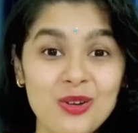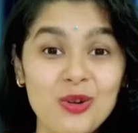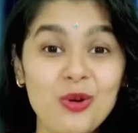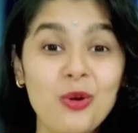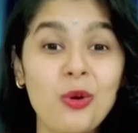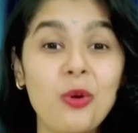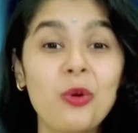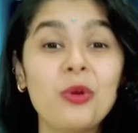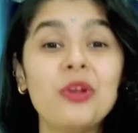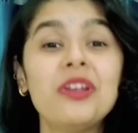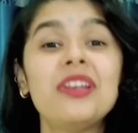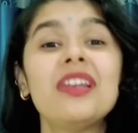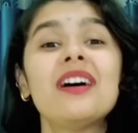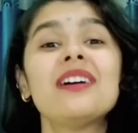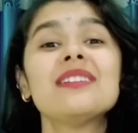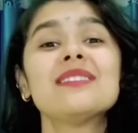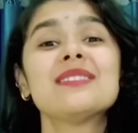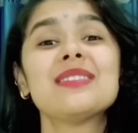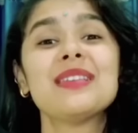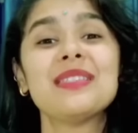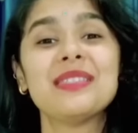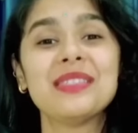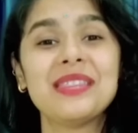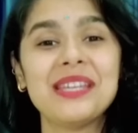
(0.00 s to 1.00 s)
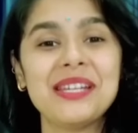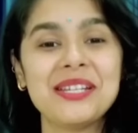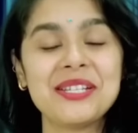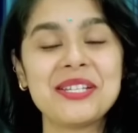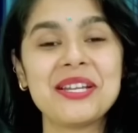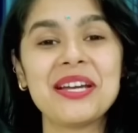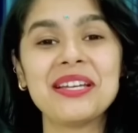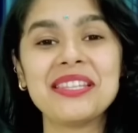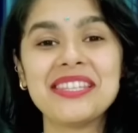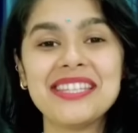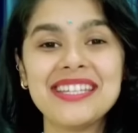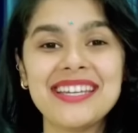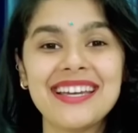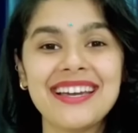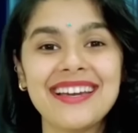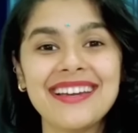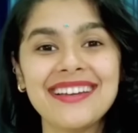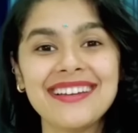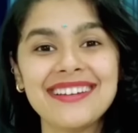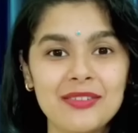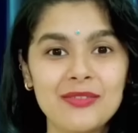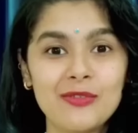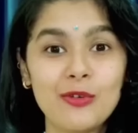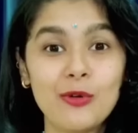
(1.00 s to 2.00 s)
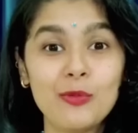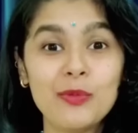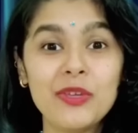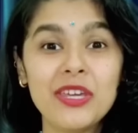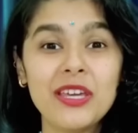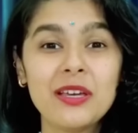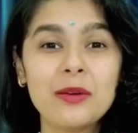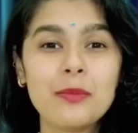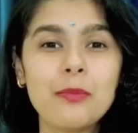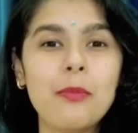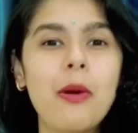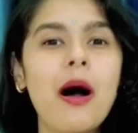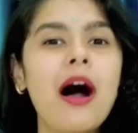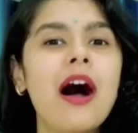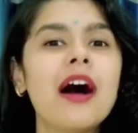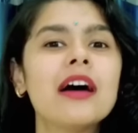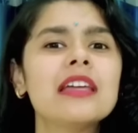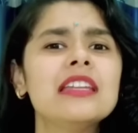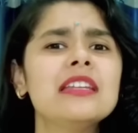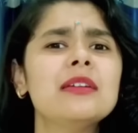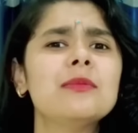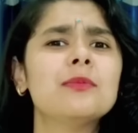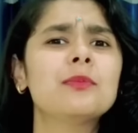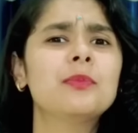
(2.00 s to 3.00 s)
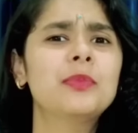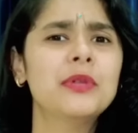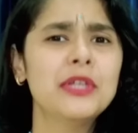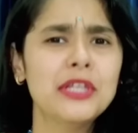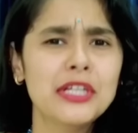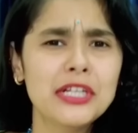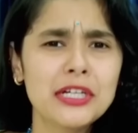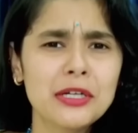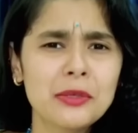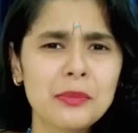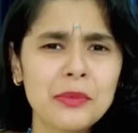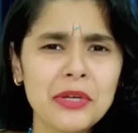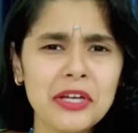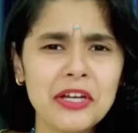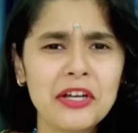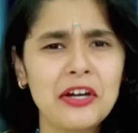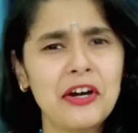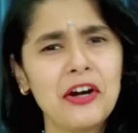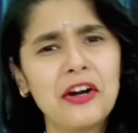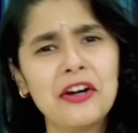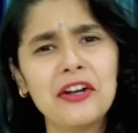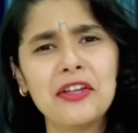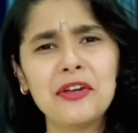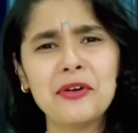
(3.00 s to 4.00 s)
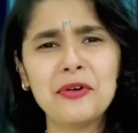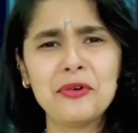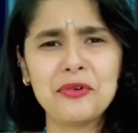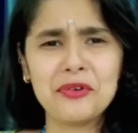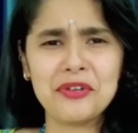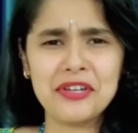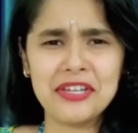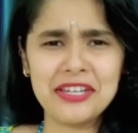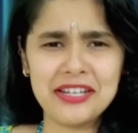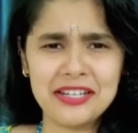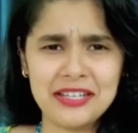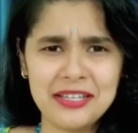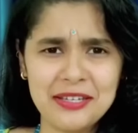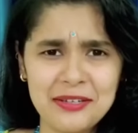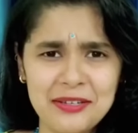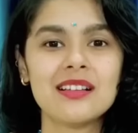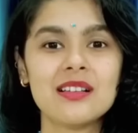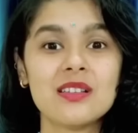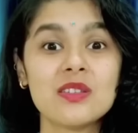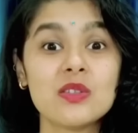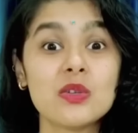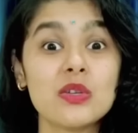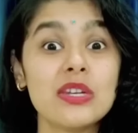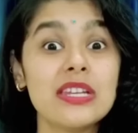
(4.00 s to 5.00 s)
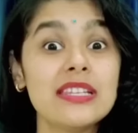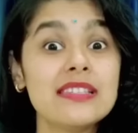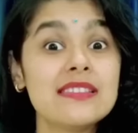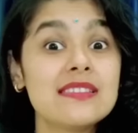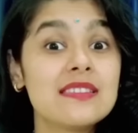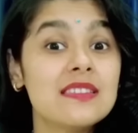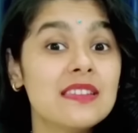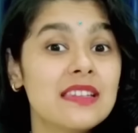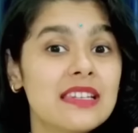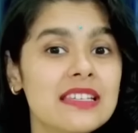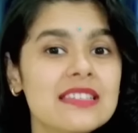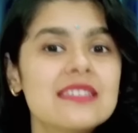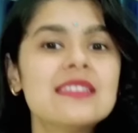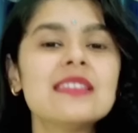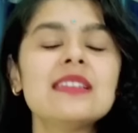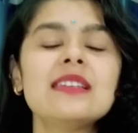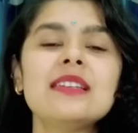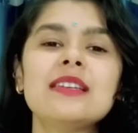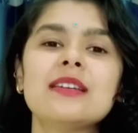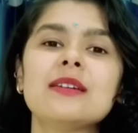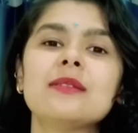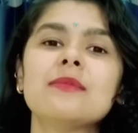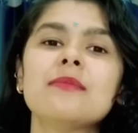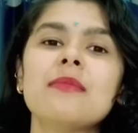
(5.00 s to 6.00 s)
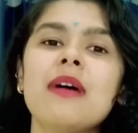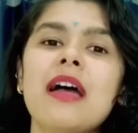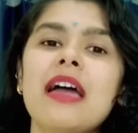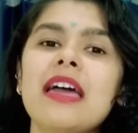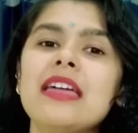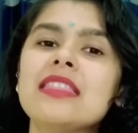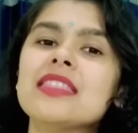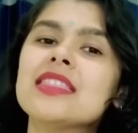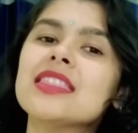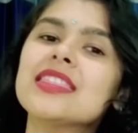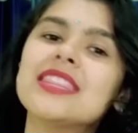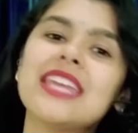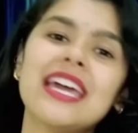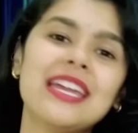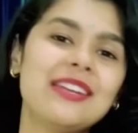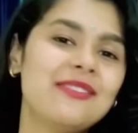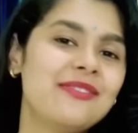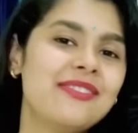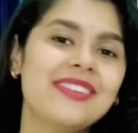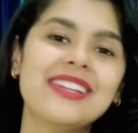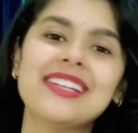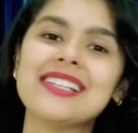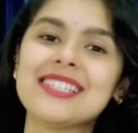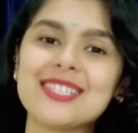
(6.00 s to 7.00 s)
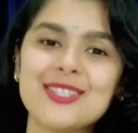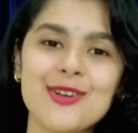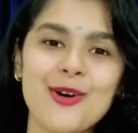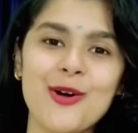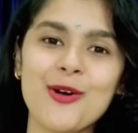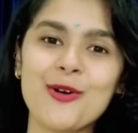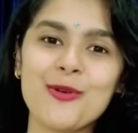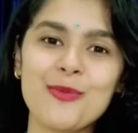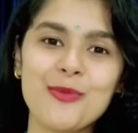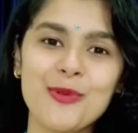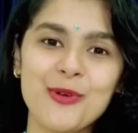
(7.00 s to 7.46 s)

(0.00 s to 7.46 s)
खुला संदेशा दिया है वो भी एक भारी भीड़ में खड़े होकर के सो लेट्स लिसन हिम एंड देन वील टॉक